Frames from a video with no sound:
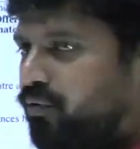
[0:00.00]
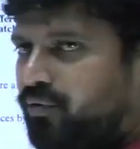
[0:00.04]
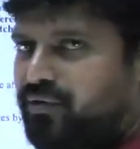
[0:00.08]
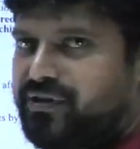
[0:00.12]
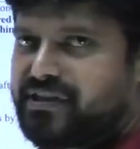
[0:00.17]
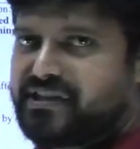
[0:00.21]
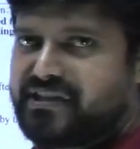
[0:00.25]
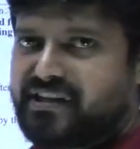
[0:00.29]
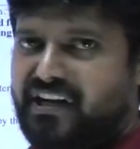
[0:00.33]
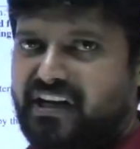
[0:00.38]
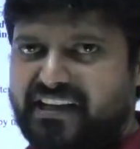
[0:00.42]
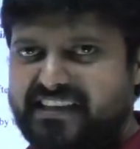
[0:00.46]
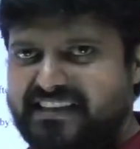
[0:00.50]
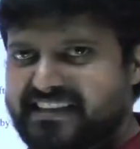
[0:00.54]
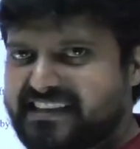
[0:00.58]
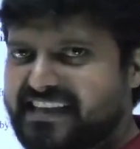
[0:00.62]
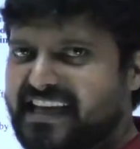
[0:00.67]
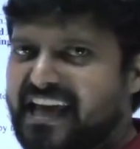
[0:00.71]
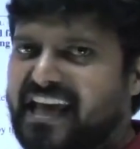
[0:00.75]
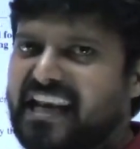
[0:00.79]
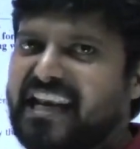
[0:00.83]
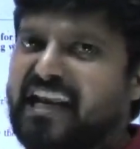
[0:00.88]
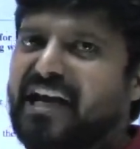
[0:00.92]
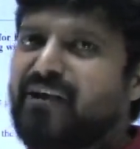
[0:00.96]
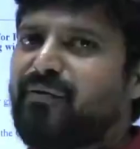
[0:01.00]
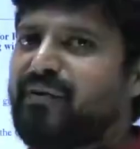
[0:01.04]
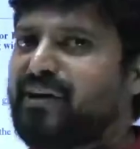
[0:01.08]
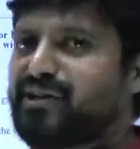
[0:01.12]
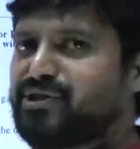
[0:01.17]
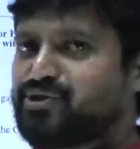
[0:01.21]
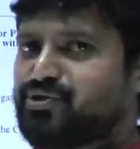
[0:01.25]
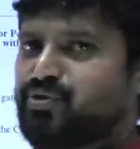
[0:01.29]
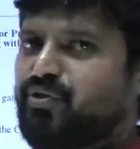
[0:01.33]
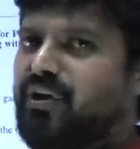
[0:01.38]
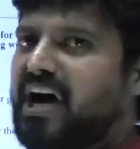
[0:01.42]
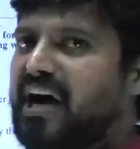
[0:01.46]
ओरिजिनल इसके
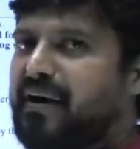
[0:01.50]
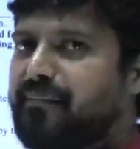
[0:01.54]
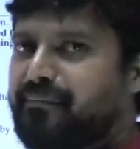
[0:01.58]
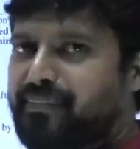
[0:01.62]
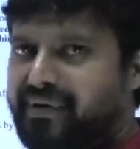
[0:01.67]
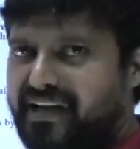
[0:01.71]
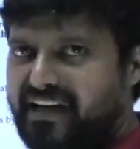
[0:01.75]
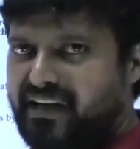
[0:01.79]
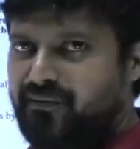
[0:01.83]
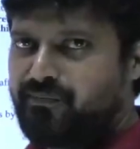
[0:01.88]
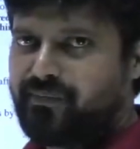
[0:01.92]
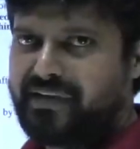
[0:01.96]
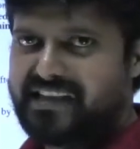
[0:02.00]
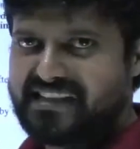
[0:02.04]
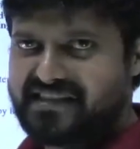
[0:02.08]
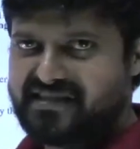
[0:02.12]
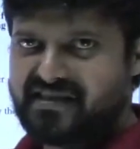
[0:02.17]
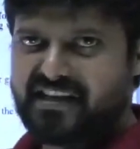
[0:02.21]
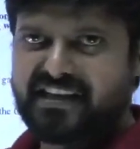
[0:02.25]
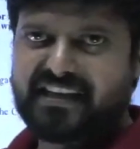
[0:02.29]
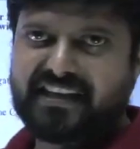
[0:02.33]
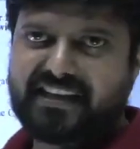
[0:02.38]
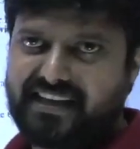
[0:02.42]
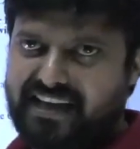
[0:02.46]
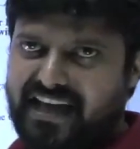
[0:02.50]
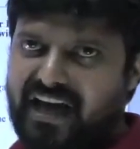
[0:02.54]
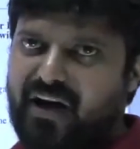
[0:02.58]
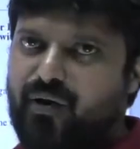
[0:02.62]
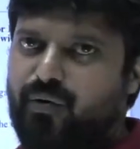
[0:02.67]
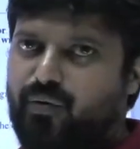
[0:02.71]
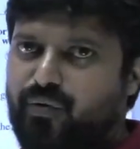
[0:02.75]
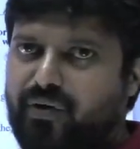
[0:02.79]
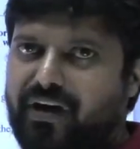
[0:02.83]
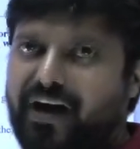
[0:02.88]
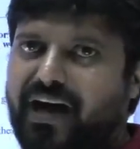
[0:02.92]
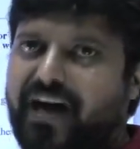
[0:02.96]
अलावा जो आपने मेंशन किया
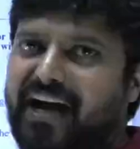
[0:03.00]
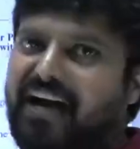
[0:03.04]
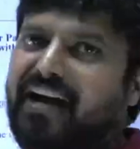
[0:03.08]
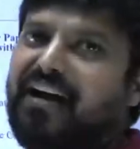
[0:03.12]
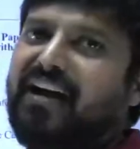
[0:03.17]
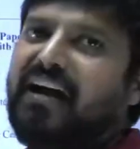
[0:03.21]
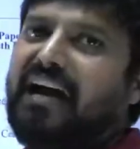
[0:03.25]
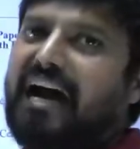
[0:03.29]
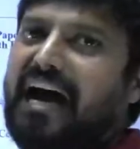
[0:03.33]
होगा